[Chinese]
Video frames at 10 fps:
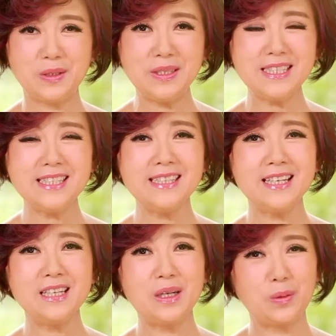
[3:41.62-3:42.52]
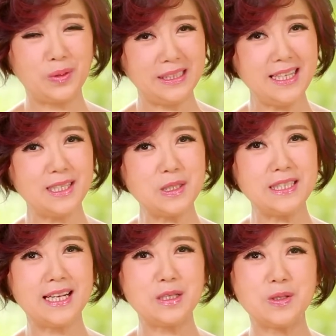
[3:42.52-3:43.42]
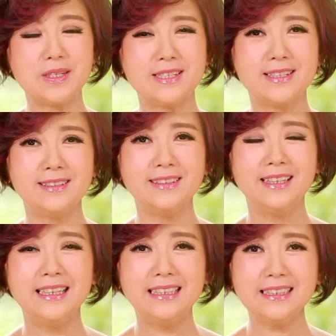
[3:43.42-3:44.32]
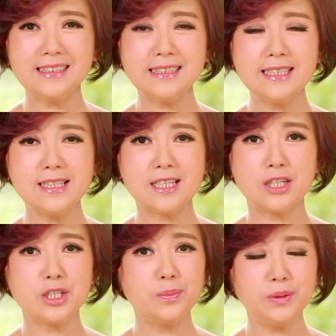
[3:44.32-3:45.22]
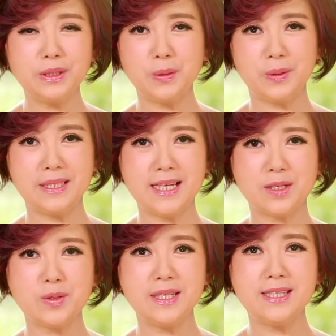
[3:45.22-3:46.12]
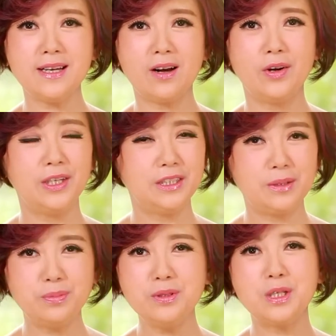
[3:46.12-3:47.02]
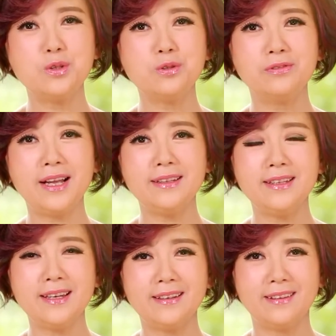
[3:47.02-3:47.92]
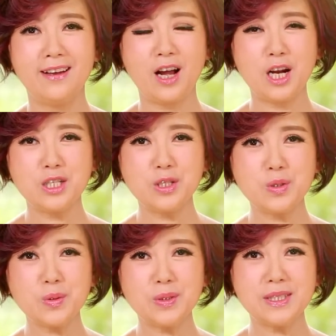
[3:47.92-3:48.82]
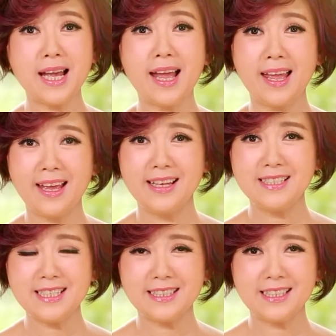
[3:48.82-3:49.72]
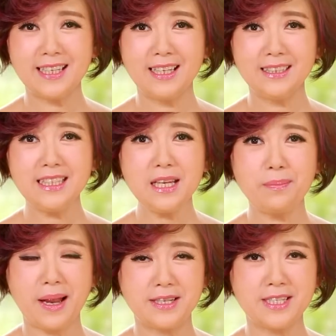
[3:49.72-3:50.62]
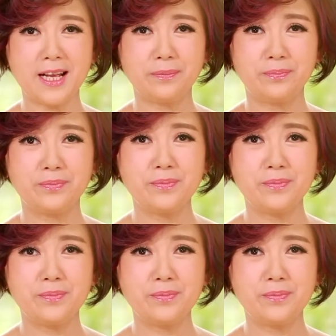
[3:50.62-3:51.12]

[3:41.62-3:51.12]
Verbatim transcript: 有一次呢，我一样去当学生，那个课程是不能回家睡觉，也不能住饭店，而是坐在这个地板上。